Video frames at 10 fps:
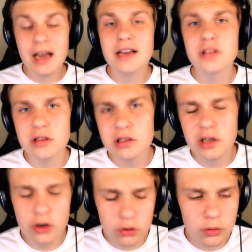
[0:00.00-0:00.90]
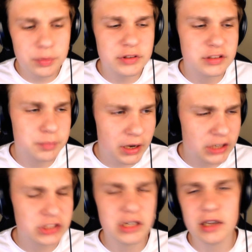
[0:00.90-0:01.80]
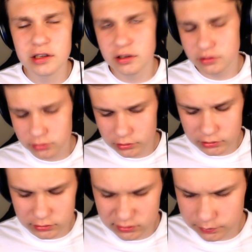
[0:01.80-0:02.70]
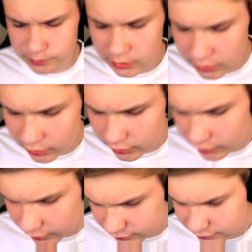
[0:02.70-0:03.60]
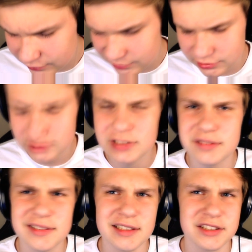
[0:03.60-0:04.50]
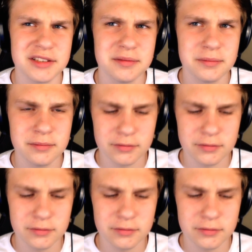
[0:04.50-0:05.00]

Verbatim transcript: Tak, to ten gruby spaślak, który zbiera hajs za skrzynki w cesie.